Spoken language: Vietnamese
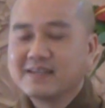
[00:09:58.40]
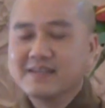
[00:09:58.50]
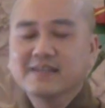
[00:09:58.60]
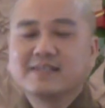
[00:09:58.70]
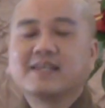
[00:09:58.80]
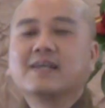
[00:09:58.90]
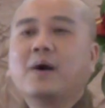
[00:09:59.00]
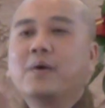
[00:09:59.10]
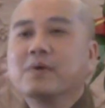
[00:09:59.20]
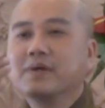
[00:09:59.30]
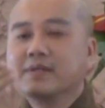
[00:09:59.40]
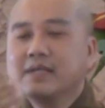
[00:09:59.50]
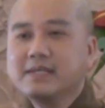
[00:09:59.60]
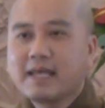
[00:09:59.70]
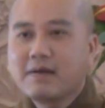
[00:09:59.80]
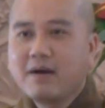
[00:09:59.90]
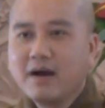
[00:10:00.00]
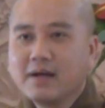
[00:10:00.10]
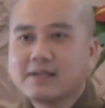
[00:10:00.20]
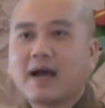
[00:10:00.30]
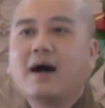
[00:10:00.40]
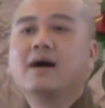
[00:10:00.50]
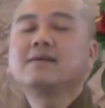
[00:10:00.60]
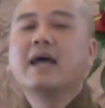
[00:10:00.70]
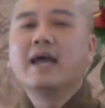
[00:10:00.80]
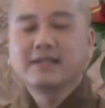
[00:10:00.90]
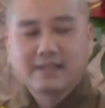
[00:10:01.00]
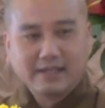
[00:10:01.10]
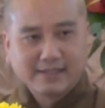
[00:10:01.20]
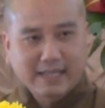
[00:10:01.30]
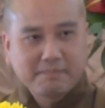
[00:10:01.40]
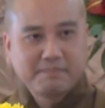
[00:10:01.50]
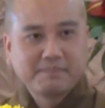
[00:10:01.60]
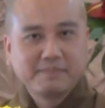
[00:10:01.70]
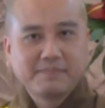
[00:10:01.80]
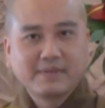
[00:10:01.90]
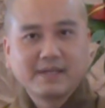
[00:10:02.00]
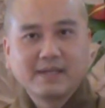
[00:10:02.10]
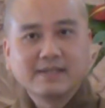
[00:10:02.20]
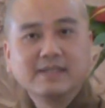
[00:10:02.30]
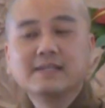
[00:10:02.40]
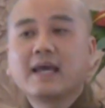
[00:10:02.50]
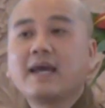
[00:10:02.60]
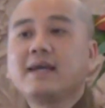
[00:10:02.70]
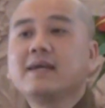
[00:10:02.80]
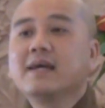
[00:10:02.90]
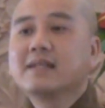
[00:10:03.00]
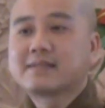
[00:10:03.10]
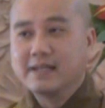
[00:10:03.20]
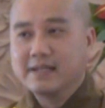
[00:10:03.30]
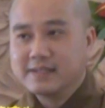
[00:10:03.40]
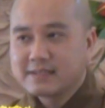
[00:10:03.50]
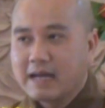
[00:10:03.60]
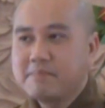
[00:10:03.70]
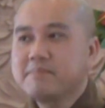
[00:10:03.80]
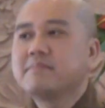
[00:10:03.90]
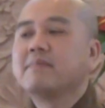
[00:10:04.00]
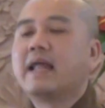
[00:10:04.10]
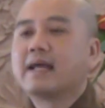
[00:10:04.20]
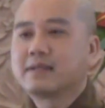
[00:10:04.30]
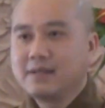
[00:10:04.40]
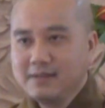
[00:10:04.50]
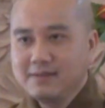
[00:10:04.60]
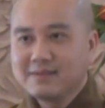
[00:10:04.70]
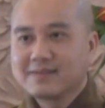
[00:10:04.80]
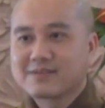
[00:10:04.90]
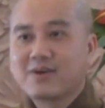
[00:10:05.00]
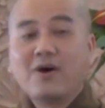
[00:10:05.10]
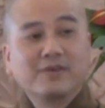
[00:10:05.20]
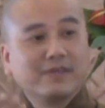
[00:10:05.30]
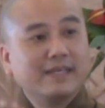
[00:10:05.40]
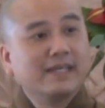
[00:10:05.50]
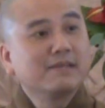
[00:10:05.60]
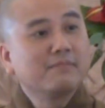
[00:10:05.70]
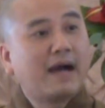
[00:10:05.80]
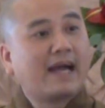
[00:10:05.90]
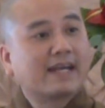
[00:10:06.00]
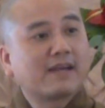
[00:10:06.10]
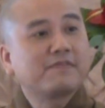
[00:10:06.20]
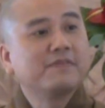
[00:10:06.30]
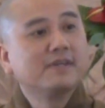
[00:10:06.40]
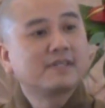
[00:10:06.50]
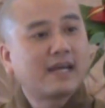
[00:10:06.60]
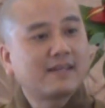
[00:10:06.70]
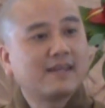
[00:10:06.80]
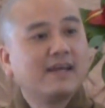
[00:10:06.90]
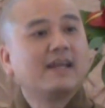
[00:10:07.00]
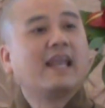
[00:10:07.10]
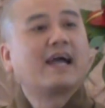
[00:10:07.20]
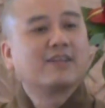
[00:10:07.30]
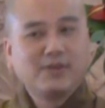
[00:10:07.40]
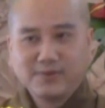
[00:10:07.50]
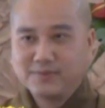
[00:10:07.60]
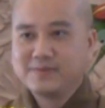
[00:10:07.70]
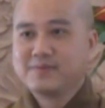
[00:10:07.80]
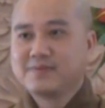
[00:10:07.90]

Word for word: người thì ngồi đi theo hơi thở để tịnh tâm như thế tịnh tâm là chính còn diễn bài cái phương cách là nhiều